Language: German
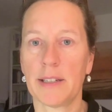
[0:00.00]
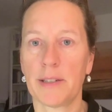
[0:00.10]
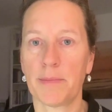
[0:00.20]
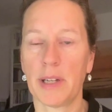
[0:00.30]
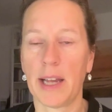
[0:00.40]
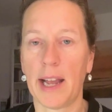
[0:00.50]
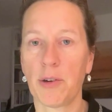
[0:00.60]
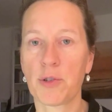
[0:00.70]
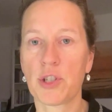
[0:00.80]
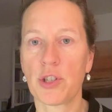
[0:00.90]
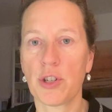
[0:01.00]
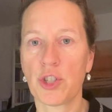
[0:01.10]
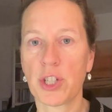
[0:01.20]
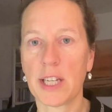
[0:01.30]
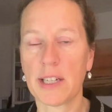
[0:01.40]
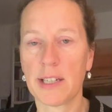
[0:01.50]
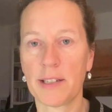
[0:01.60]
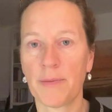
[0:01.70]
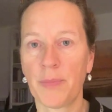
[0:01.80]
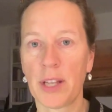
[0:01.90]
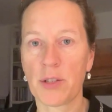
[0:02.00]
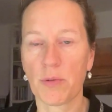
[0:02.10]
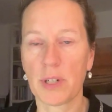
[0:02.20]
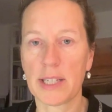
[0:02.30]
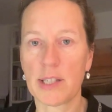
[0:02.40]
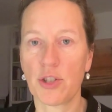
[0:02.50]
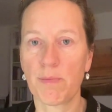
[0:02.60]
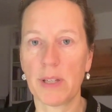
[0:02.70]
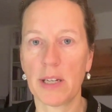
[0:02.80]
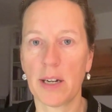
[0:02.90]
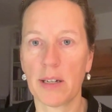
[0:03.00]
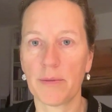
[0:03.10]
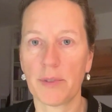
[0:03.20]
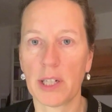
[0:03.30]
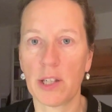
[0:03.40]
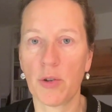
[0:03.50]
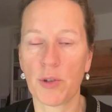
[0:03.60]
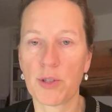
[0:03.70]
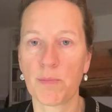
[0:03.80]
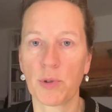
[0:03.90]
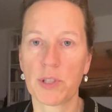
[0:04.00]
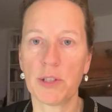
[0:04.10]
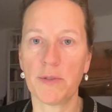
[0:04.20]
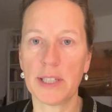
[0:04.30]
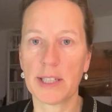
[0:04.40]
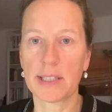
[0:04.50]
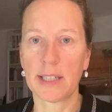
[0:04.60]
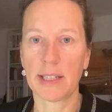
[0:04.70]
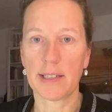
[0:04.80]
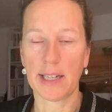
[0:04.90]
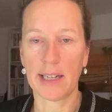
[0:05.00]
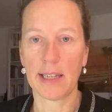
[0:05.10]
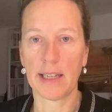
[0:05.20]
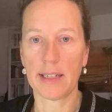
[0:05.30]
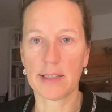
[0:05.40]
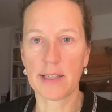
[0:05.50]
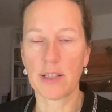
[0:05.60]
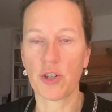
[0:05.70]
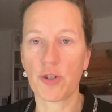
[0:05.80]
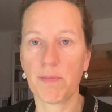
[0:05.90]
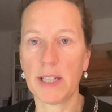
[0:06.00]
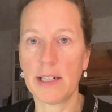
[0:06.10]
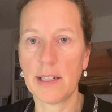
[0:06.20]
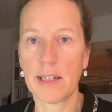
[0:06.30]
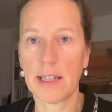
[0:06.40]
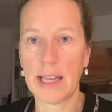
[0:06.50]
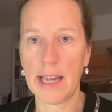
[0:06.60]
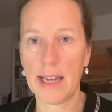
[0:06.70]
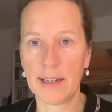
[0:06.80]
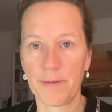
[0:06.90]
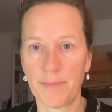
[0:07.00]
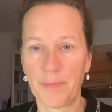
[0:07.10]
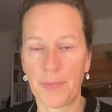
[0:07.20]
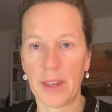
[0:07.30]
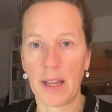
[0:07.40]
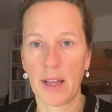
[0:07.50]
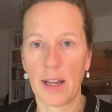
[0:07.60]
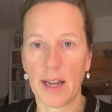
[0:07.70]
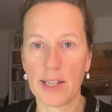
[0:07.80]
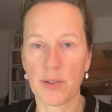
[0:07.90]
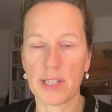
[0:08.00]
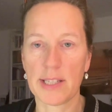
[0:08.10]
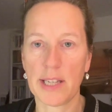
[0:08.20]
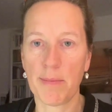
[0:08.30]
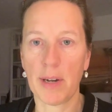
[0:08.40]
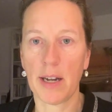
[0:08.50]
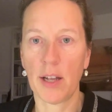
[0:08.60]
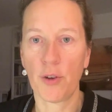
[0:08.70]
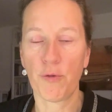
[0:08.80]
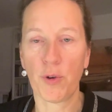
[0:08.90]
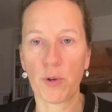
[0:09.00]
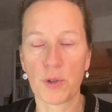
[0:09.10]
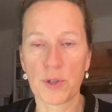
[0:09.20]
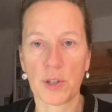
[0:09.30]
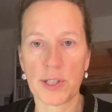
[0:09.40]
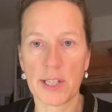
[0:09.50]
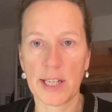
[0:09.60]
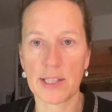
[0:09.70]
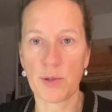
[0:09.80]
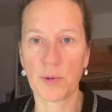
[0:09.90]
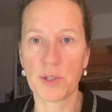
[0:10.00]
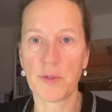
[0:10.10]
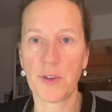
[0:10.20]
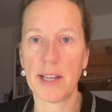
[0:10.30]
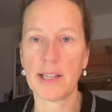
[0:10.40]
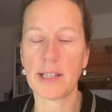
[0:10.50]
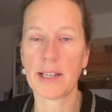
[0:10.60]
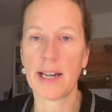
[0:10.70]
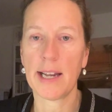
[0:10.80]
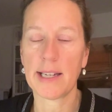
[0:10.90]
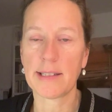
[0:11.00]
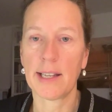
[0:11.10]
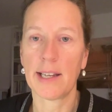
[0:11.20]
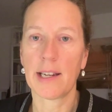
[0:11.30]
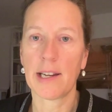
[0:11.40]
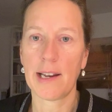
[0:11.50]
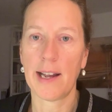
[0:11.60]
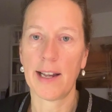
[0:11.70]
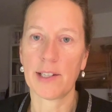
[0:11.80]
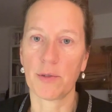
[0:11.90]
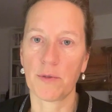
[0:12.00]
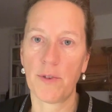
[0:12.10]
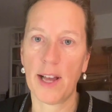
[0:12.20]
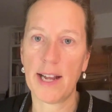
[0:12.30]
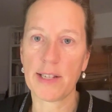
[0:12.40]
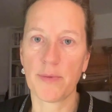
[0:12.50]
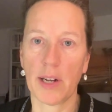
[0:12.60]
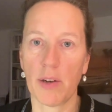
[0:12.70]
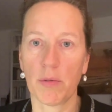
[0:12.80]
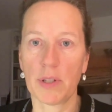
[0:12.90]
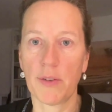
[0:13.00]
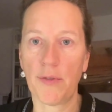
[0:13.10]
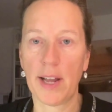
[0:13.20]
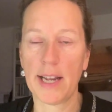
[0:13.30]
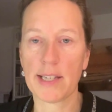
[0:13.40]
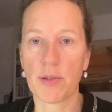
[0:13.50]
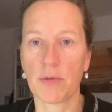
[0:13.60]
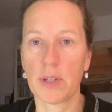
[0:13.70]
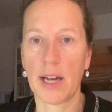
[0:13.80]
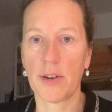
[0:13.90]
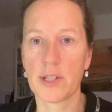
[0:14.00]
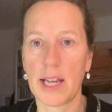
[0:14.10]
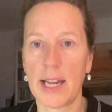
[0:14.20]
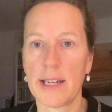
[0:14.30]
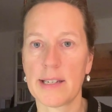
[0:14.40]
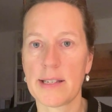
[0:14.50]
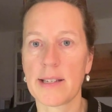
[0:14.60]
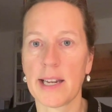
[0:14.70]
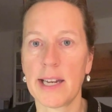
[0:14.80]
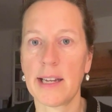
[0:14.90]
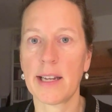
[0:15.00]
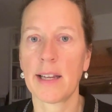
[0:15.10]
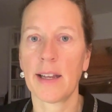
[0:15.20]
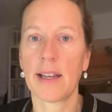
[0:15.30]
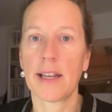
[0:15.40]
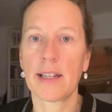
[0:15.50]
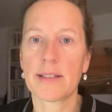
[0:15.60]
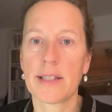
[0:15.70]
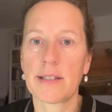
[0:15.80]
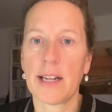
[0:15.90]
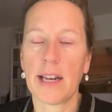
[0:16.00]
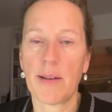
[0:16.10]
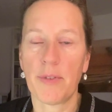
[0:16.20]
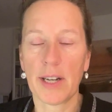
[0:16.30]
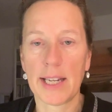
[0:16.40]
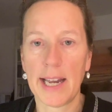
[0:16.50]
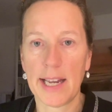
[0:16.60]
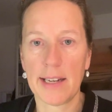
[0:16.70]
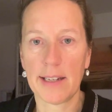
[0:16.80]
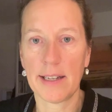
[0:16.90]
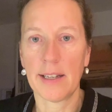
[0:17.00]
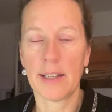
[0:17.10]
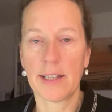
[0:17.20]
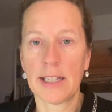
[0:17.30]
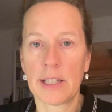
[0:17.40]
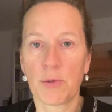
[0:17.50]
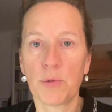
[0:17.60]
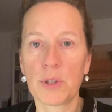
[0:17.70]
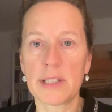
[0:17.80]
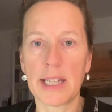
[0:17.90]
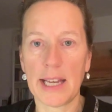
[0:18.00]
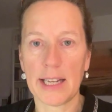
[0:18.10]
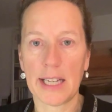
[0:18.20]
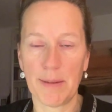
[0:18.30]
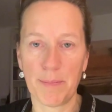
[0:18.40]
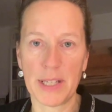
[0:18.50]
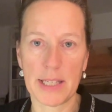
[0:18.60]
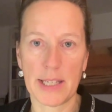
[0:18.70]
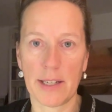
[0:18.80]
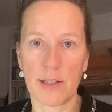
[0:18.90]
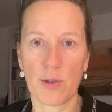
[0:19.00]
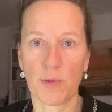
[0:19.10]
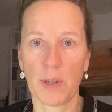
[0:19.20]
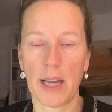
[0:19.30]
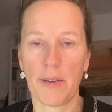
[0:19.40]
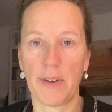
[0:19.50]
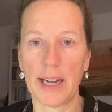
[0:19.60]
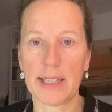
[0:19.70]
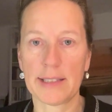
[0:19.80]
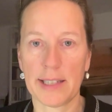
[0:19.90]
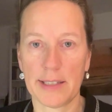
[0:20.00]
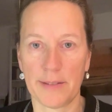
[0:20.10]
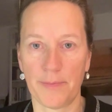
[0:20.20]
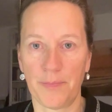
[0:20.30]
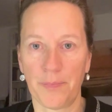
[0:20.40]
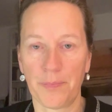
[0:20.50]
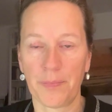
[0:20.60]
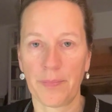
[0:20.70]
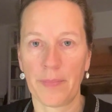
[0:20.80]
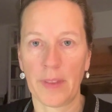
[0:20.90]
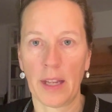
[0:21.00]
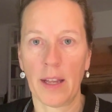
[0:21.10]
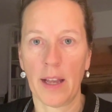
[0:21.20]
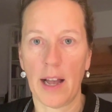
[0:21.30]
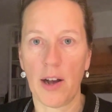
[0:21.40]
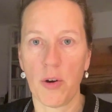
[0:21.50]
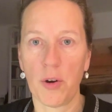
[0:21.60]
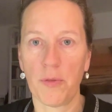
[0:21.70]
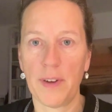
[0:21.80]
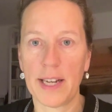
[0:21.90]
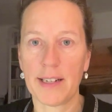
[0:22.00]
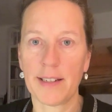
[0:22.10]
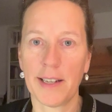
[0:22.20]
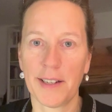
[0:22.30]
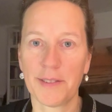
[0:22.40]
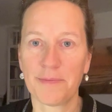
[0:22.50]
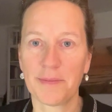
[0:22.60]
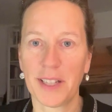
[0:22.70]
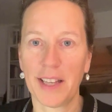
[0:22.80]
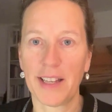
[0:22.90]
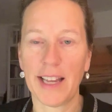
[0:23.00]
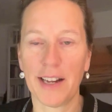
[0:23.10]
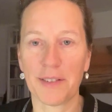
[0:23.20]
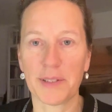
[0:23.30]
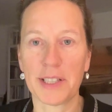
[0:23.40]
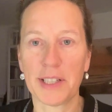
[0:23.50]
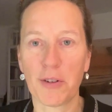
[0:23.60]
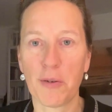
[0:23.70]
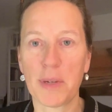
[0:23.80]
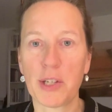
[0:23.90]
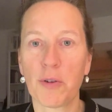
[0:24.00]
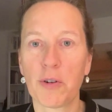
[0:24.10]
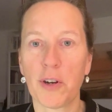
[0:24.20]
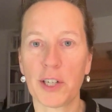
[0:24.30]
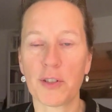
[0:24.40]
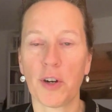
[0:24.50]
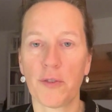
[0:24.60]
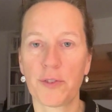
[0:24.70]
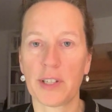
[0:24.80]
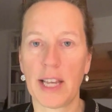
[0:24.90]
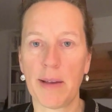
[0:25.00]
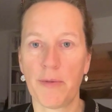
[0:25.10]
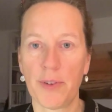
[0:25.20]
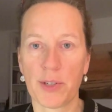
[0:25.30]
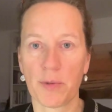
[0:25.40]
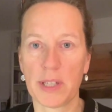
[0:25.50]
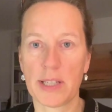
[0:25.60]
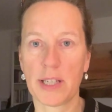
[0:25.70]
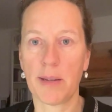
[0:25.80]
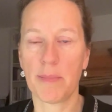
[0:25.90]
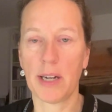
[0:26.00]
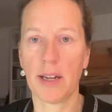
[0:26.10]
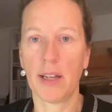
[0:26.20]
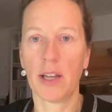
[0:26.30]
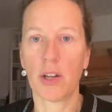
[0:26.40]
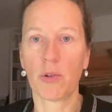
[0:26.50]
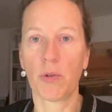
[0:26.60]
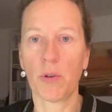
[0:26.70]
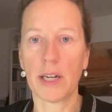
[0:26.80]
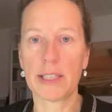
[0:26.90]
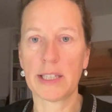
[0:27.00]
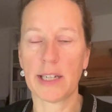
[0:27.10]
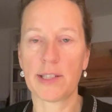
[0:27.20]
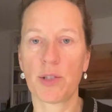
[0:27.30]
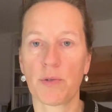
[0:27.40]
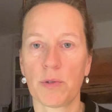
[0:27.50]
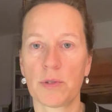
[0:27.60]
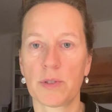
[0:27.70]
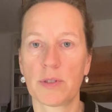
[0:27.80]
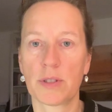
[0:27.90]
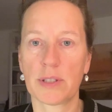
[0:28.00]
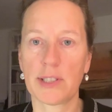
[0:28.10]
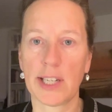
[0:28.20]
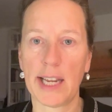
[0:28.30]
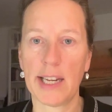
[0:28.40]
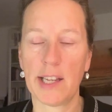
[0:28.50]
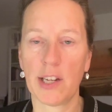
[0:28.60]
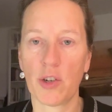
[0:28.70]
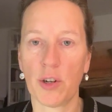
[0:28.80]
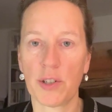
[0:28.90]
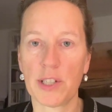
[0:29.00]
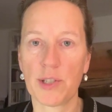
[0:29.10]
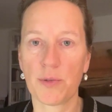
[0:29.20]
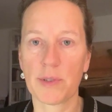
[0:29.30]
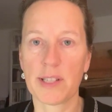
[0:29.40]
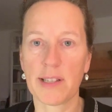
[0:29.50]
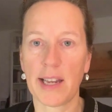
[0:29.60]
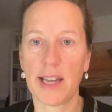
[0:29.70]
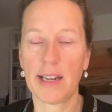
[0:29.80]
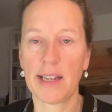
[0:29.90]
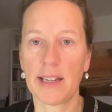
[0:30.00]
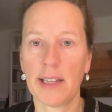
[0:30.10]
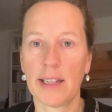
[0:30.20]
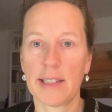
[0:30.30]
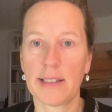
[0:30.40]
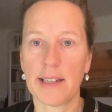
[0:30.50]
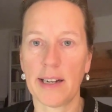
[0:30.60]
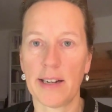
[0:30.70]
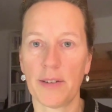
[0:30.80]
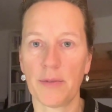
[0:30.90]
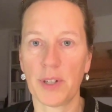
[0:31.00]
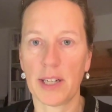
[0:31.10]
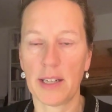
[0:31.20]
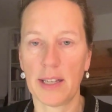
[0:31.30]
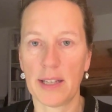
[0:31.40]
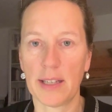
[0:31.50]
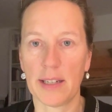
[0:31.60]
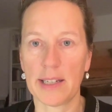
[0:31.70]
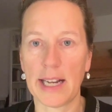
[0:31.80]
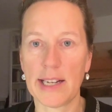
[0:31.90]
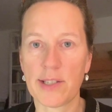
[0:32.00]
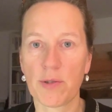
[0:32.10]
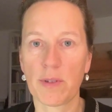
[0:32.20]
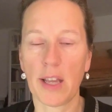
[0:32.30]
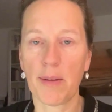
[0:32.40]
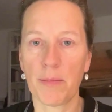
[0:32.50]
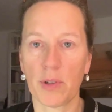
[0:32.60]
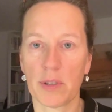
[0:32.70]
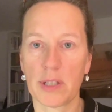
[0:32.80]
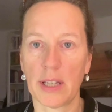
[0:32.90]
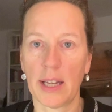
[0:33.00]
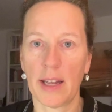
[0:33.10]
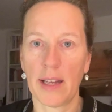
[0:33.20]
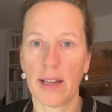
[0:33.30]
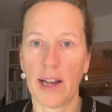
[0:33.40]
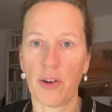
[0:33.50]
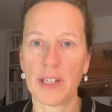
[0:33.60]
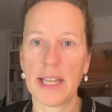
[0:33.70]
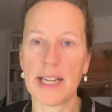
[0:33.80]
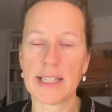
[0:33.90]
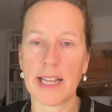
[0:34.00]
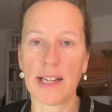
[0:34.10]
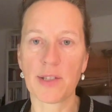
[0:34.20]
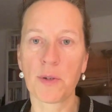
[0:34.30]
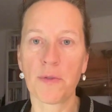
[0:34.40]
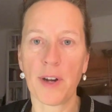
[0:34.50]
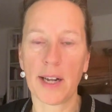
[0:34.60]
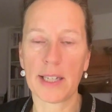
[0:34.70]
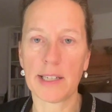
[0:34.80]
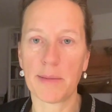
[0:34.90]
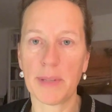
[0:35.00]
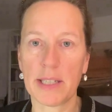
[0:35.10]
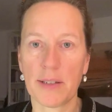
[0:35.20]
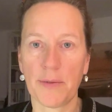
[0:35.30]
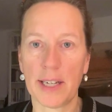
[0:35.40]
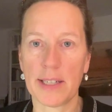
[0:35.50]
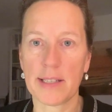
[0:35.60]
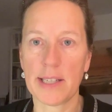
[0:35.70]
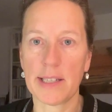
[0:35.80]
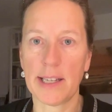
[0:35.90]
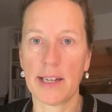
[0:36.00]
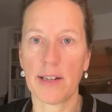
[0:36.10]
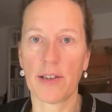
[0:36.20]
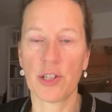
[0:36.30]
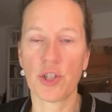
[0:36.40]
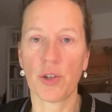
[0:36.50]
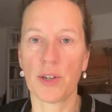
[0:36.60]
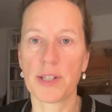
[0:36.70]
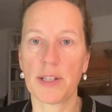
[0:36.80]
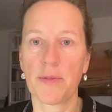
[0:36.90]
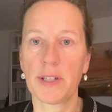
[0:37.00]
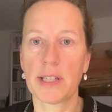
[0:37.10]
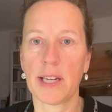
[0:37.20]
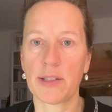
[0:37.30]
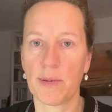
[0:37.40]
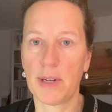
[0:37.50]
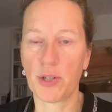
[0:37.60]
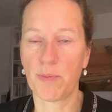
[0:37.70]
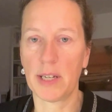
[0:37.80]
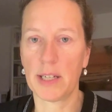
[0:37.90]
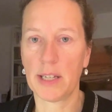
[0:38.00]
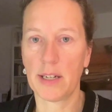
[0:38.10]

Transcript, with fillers: ähm, rausschicken, so dass die Spieler wirklich höchst motiviert dann ins Spiel gehen. Also das Thema Fokus, Konzentrationsfähigkeit, Klarheit und Fleiß, weil ohne Fleiß, ohne ausreichendes Training sind halt einfach keine guten Ergebnisse zu erwarten. Auch wenn, ja, ich natürlich mit jungen Leuten oft kämpfe, so das Thema Koordinationstraining, Konditionstraining, da wirklich äh, Gas zu geben und auch nicht erst anzufangen damit, wenn sie denn eine Chance wittern, zum Beispiel in